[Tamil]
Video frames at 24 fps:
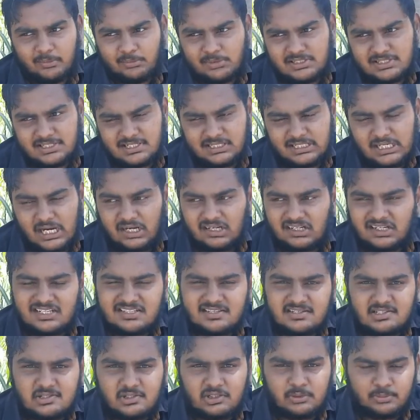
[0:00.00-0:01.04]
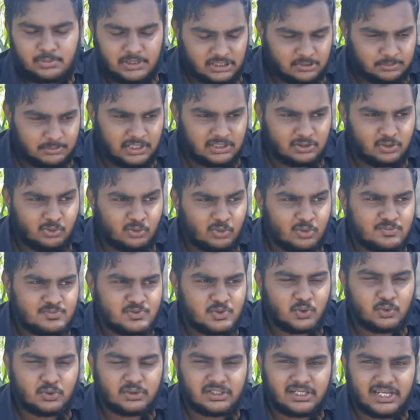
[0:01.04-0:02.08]
டிஸ்டன்ஸ் அண்ட் கால்குலேஷன்ஸ் வந்து பார்த்து பார்த்துருக்கோம்
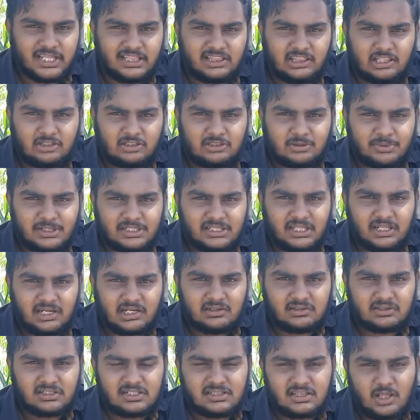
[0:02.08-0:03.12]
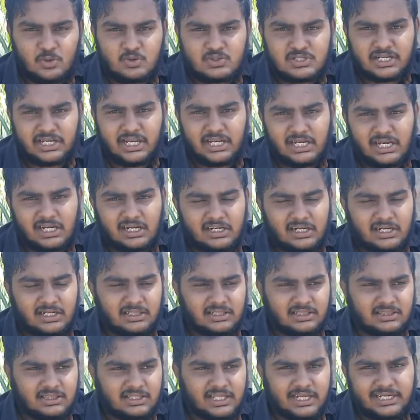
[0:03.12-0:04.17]
ஸோ லென்த் வந்து பார்த்தீங்கன்னா வந்து தௌசண்ட் எயிட் ஹண்ட்ரட்
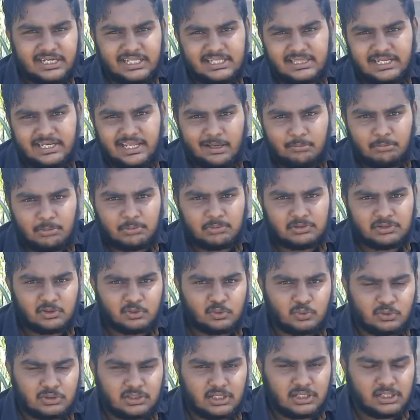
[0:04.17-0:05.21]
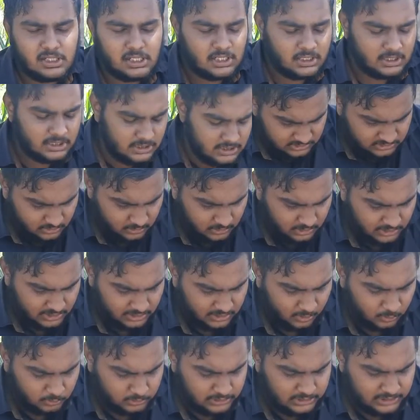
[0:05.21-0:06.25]
அண்ட் தேர்ட்டி த்ரீ எம்எம் வந்து கொடுத்துருக்காங்க இதோட
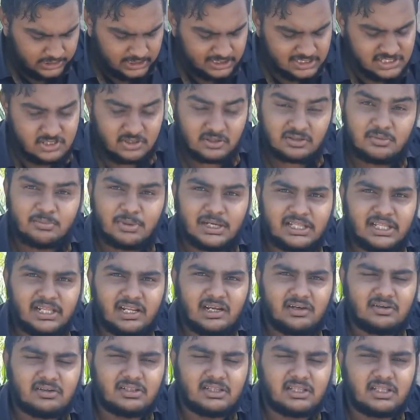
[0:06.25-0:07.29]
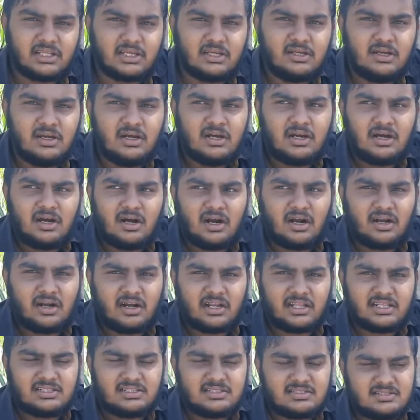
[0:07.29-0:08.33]
கிரவுண்ட் கிளியரன்ஸ் வந்து பார்த்தீங்கன்னா வந்து
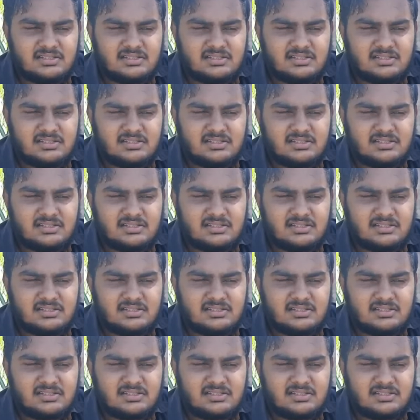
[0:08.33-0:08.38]
ஹண்ட்ரட் அண்ட்